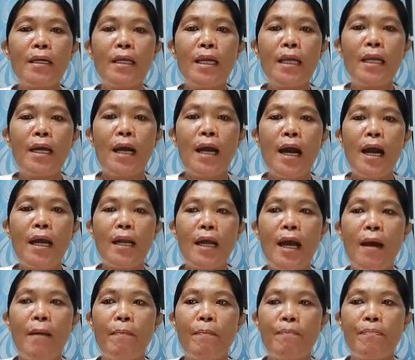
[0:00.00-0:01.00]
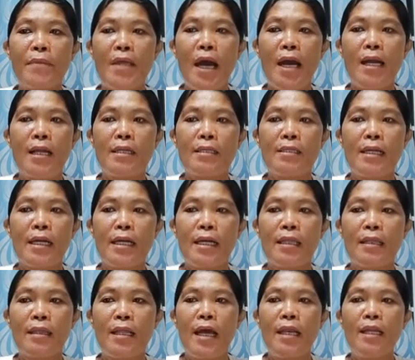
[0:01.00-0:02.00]
ang kinakaharap dahil sa
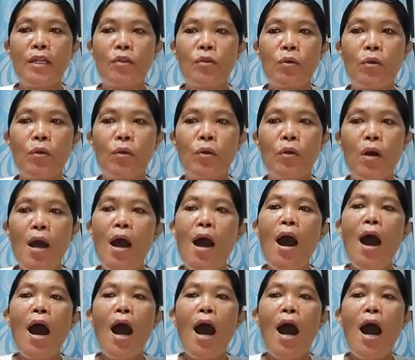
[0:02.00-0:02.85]
gitna nito